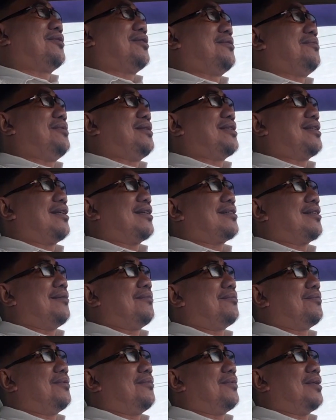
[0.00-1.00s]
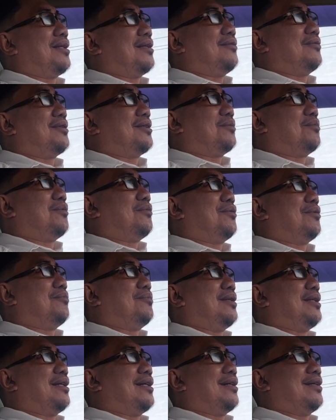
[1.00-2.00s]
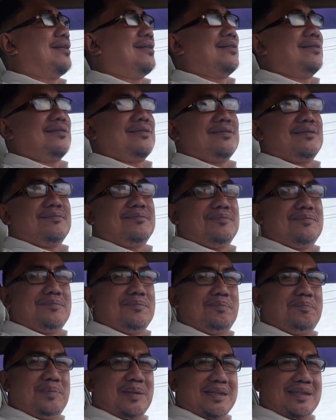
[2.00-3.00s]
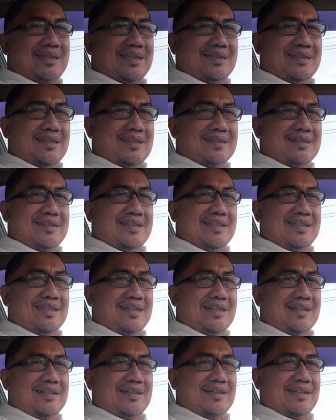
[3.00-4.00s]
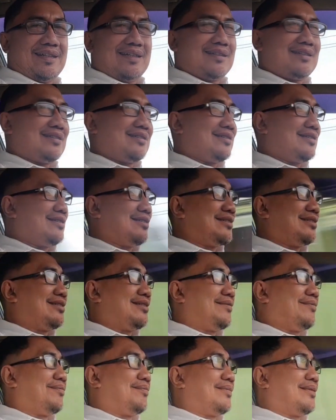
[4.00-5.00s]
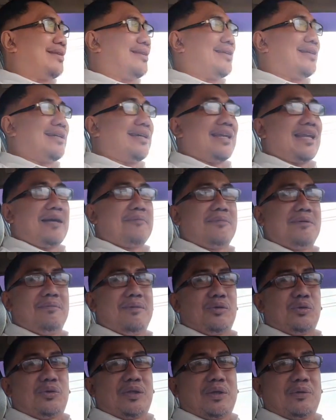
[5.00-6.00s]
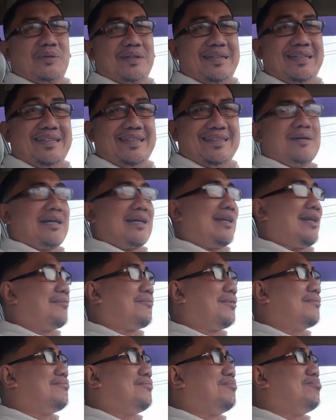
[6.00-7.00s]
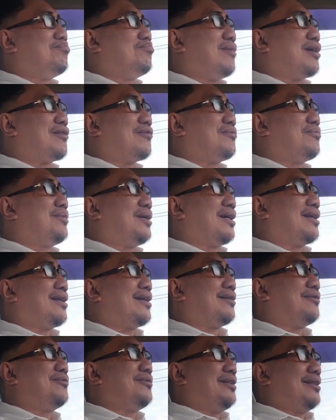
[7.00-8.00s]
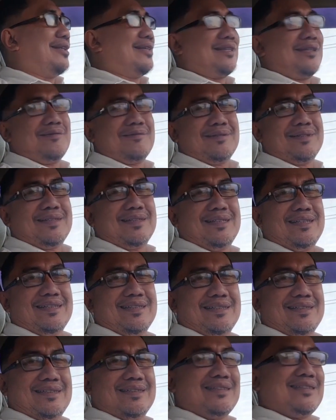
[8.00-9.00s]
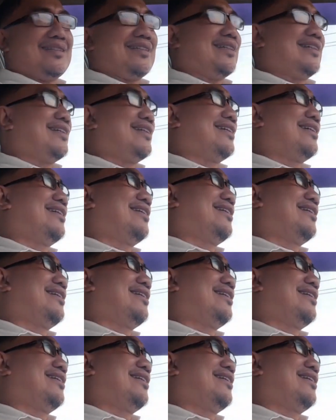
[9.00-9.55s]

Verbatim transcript: Saudi bisa sampai melaju ke babak final, pertanyaan kita adalah kenapa baru tahun ini? Kenapa baru Piala Dunia tahun ini? Ya.